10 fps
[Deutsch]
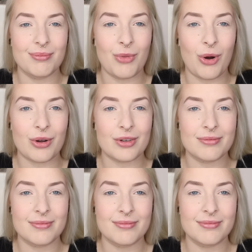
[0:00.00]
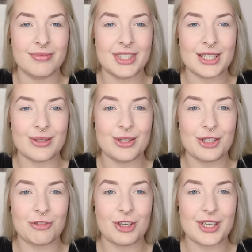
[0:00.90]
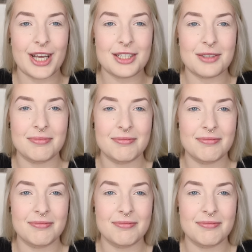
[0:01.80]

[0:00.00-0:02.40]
morgen, sie ist noch nicht auf der Seite,